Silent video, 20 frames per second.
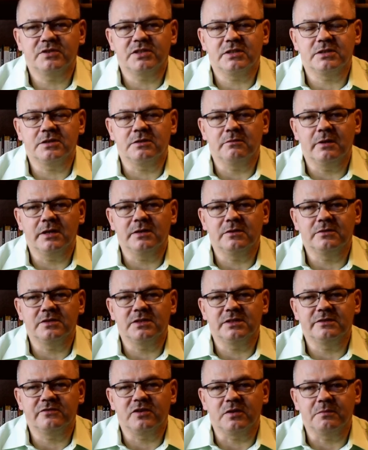przesyłając
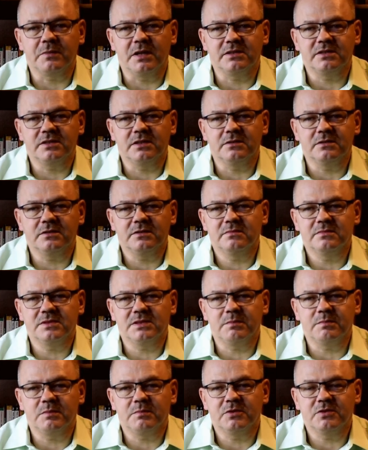informacje
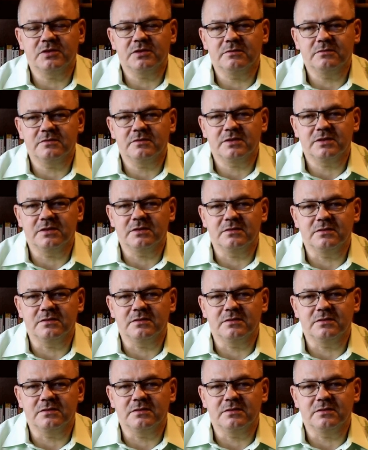za pomocą